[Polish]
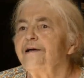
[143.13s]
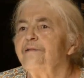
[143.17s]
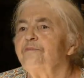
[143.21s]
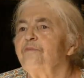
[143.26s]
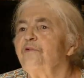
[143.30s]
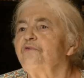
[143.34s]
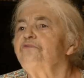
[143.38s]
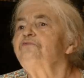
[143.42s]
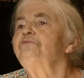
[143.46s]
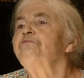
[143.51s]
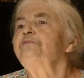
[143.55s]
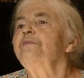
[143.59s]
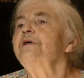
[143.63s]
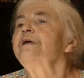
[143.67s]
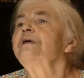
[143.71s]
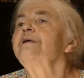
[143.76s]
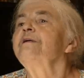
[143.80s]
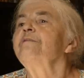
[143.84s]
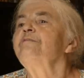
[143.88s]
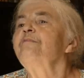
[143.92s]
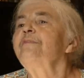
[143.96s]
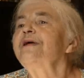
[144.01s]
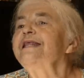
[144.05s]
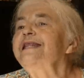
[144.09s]
bo mniej,
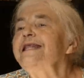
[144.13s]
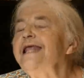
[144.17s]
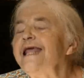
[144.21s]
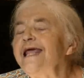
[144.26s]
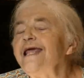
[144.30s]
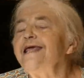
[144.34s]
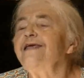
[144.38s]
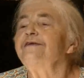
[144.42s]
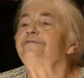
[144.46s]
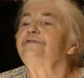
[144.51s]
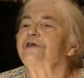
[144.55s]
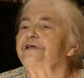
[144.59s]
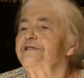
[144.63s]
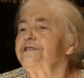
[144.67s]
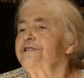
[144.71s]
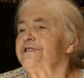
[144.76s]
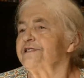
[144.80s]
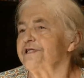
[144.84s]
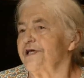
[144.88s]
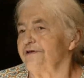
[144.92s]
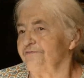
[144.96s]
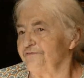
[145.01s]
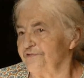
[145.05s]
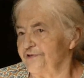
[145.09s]
mniej
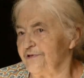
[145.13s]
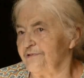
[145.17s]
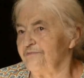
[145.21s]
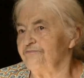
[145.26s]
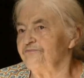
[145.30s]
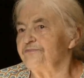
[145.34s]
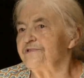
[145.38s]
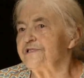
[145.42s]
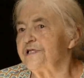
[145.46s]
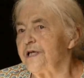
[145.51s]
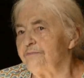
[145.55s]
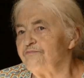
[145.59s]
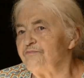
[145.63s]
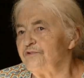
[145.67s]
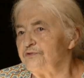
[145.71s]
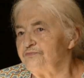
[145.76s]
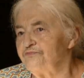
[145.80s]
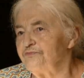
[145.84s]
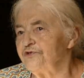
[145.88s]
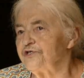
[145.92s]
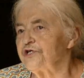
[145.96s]
więcej w tym samym